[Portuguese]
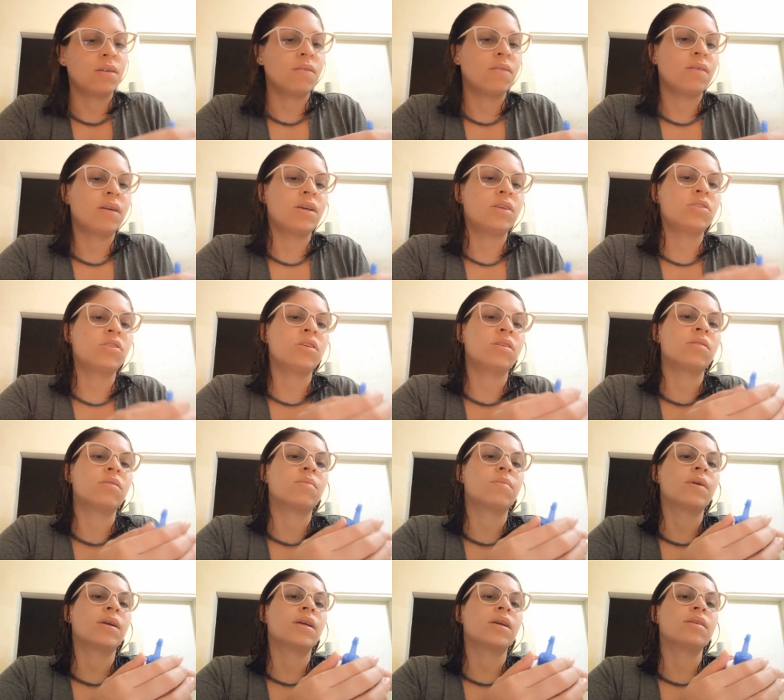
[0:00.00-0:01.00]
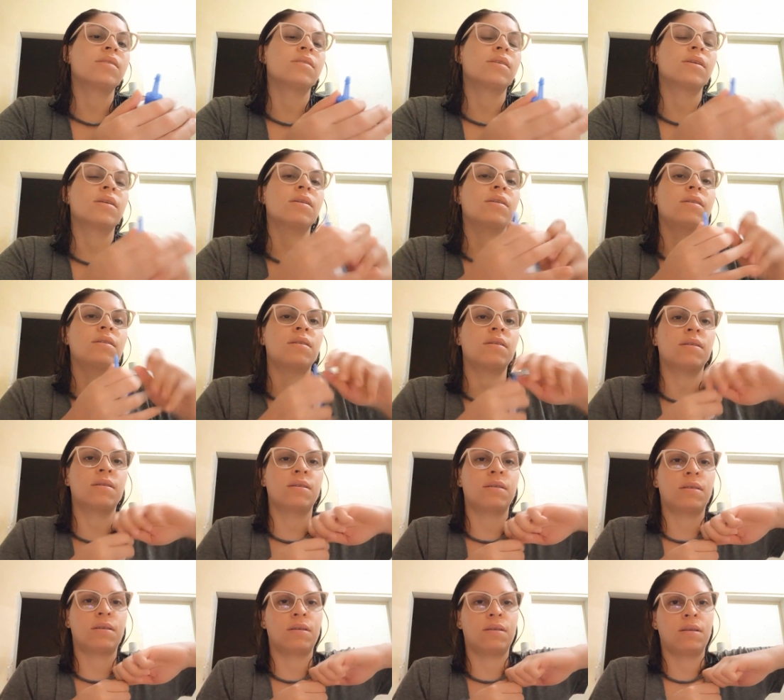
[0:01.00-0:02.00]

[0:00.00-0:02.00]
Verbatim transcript: Ai, gente, como é que é isso aqui?